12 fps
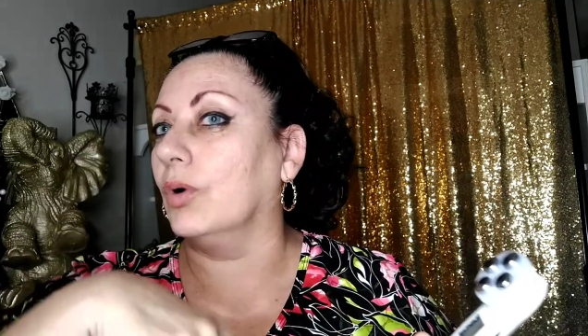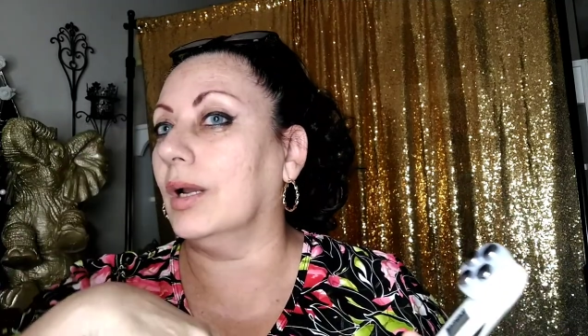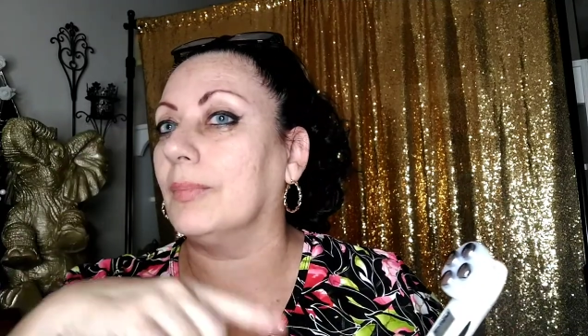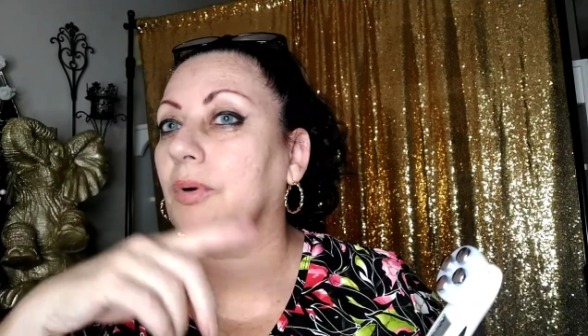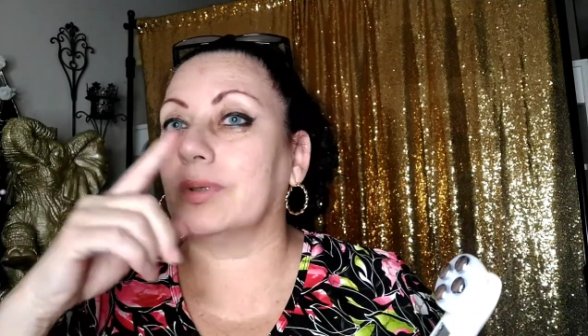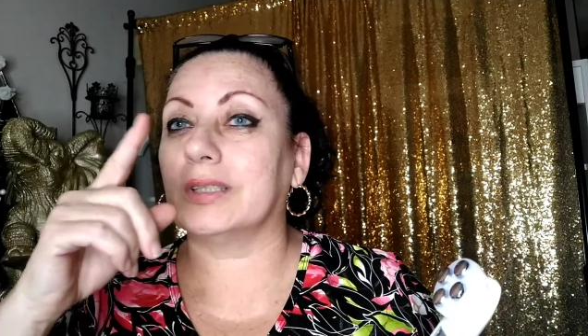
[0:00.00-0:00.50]

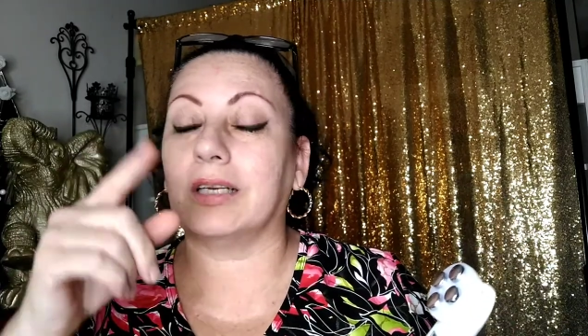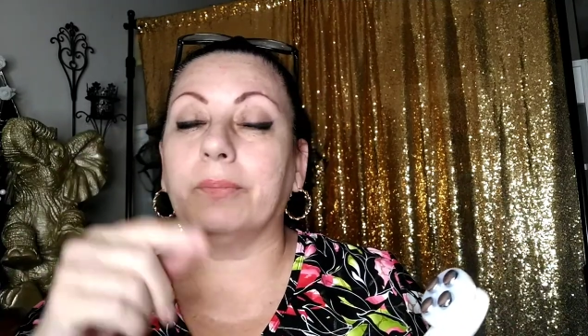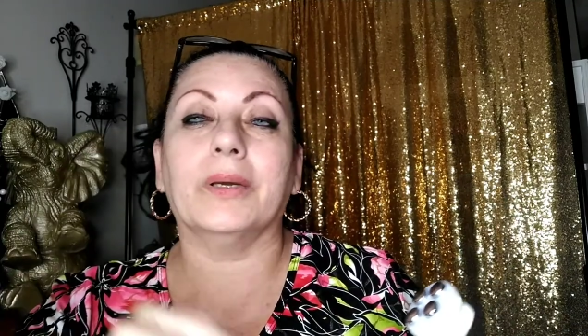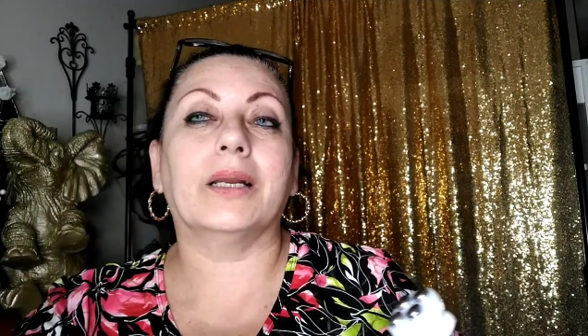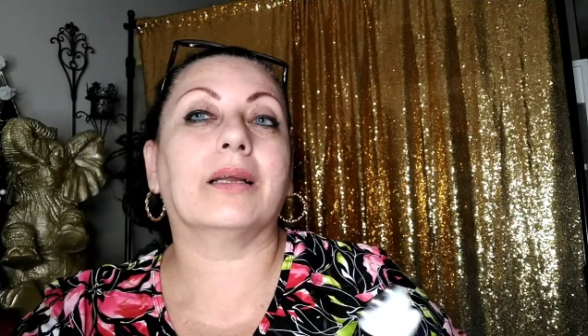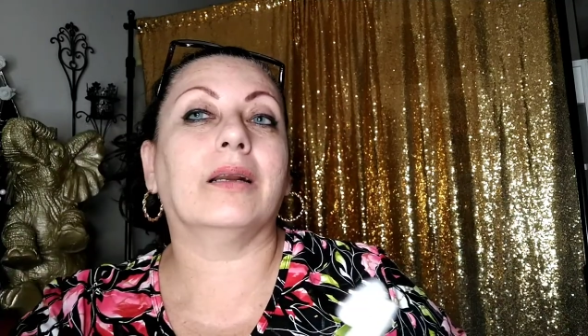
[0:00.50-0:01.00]
voy a
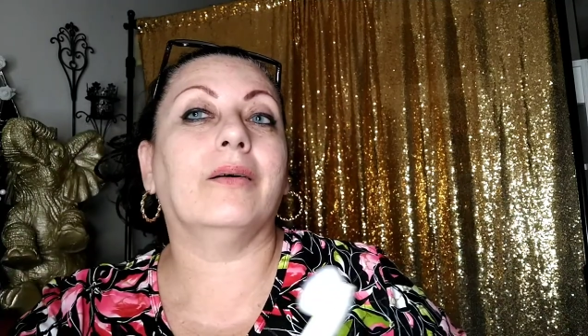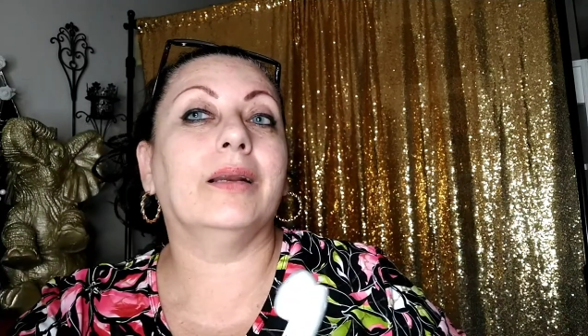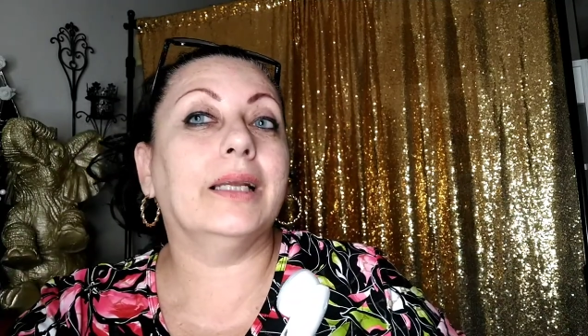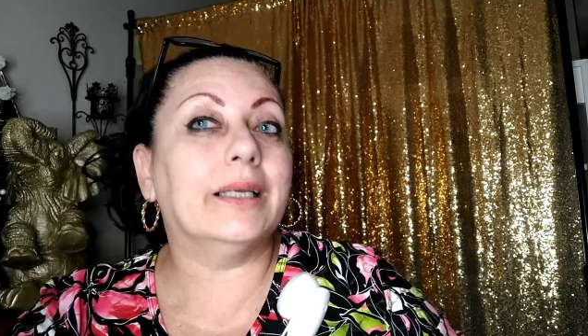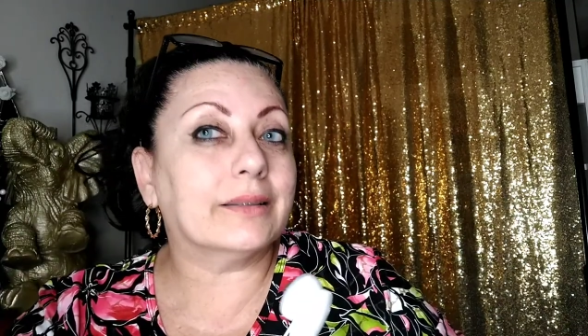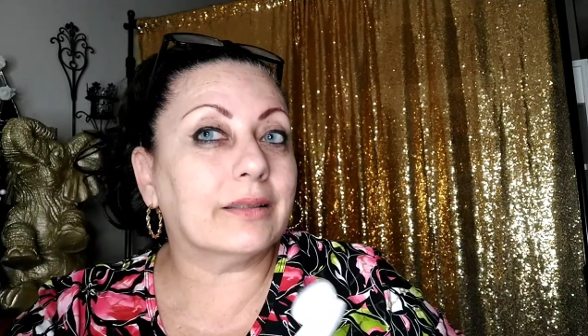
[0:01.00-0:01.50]
aprovechar para
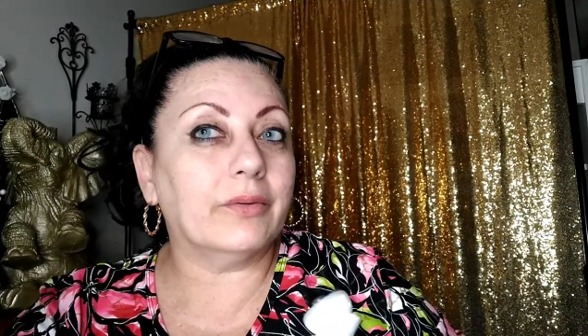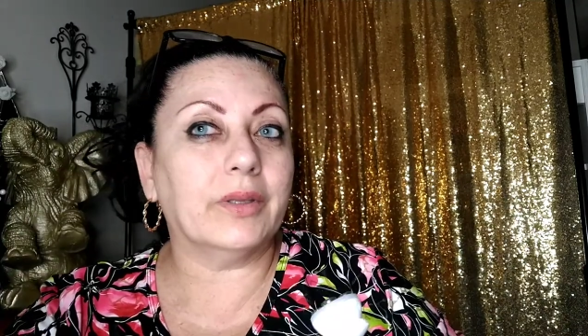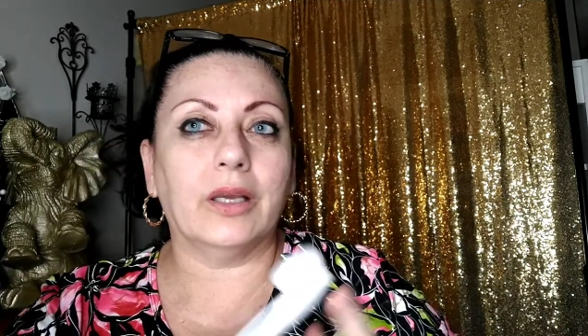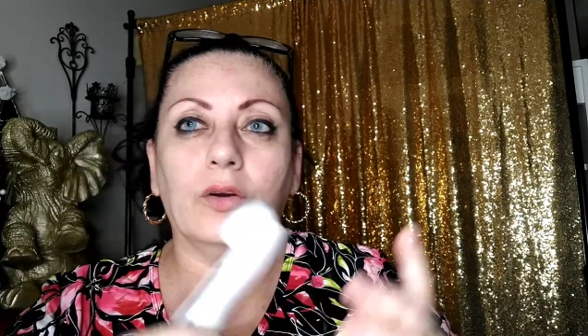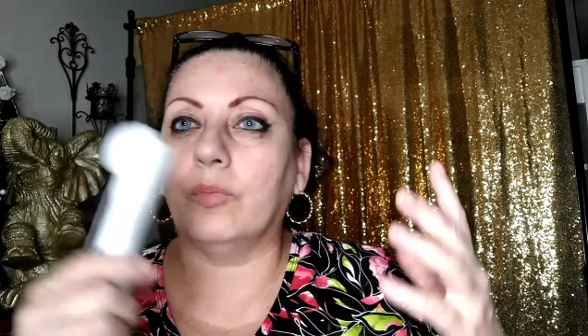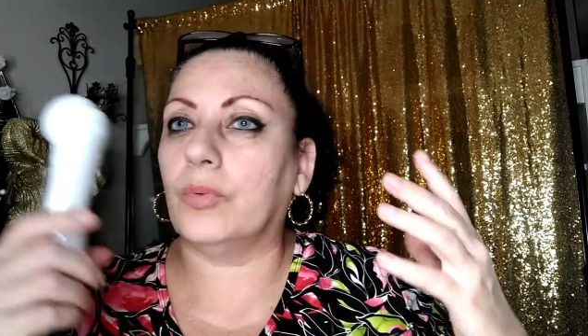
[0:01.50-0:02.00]
grabarles este
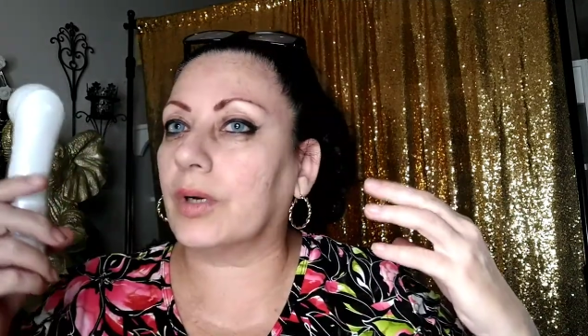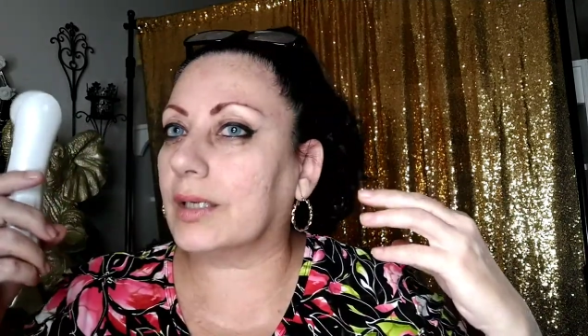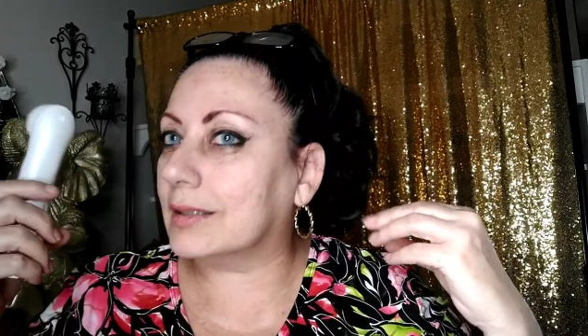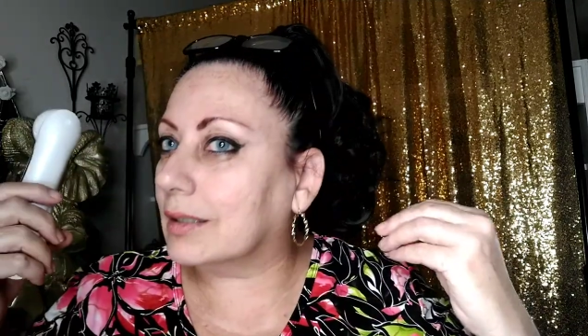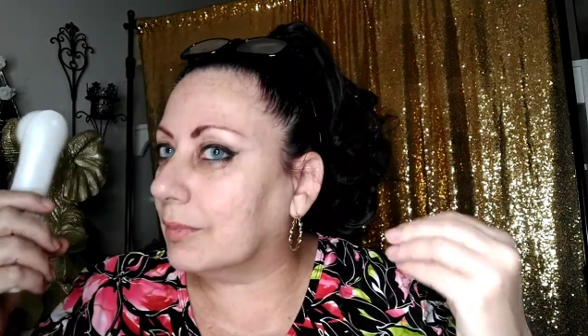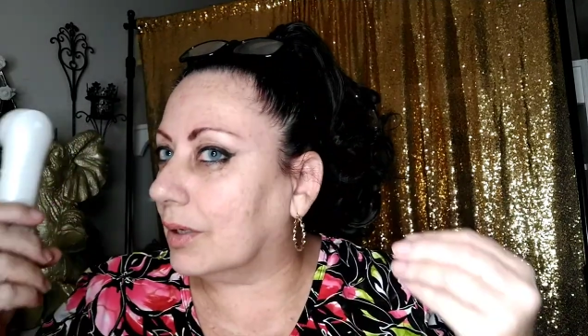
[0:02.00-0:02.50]
video
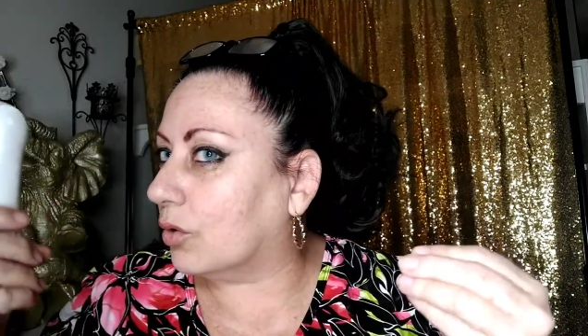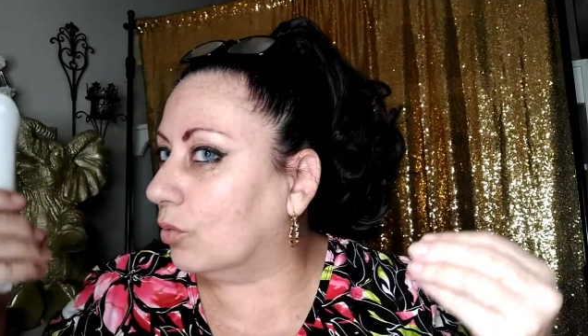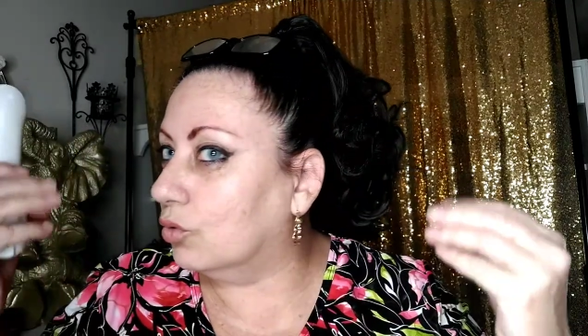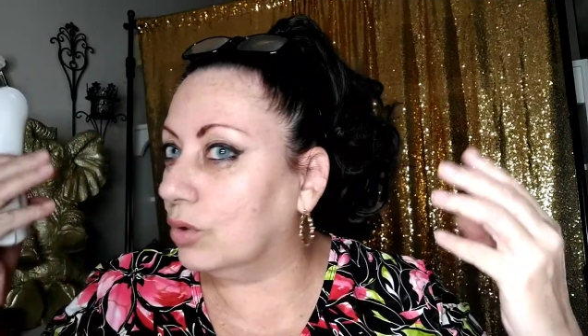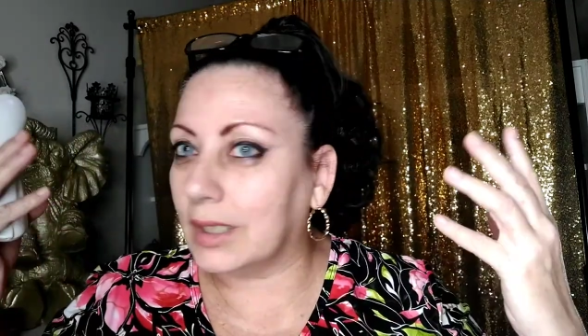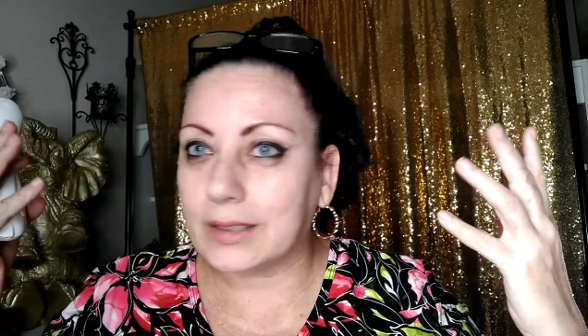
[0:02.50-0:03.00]
porque se me
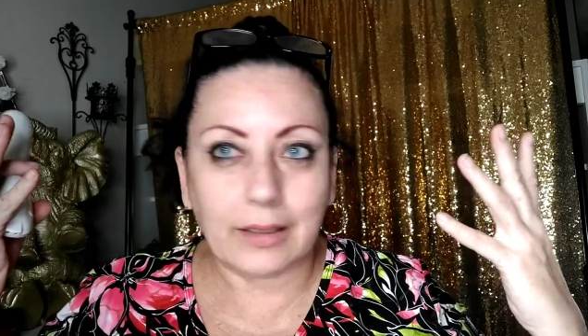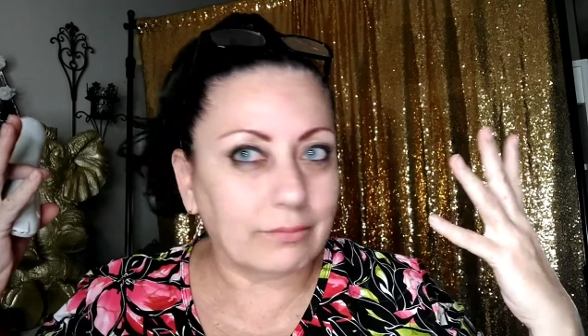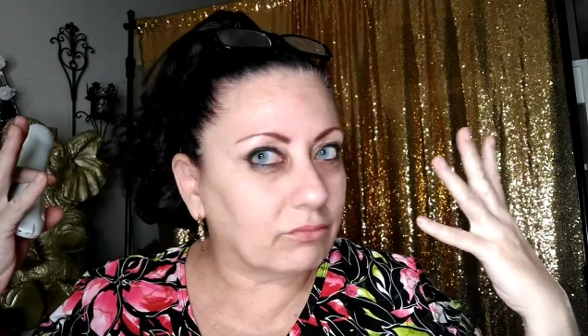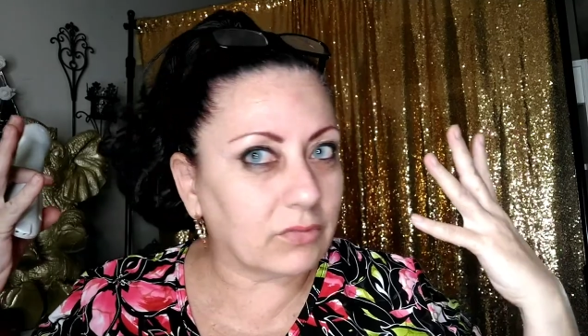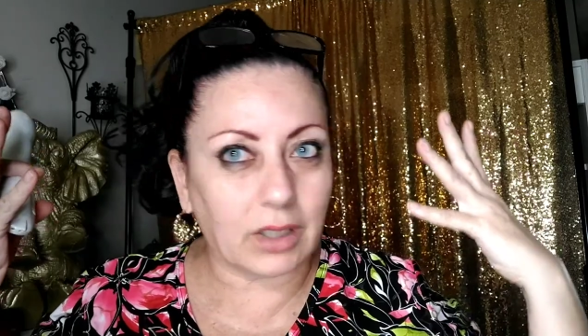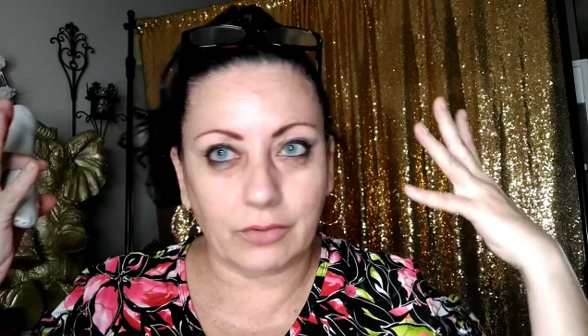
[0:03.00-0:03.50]
acumula
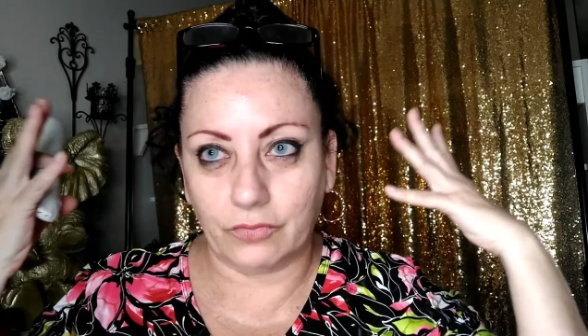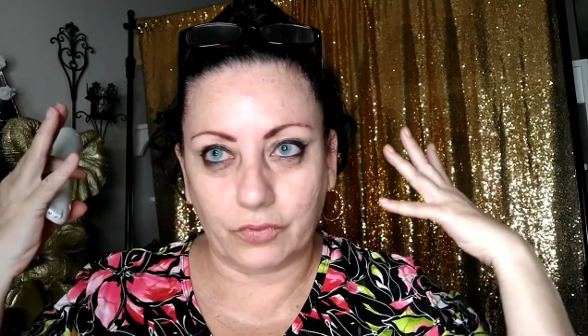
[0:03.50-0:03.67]
tanta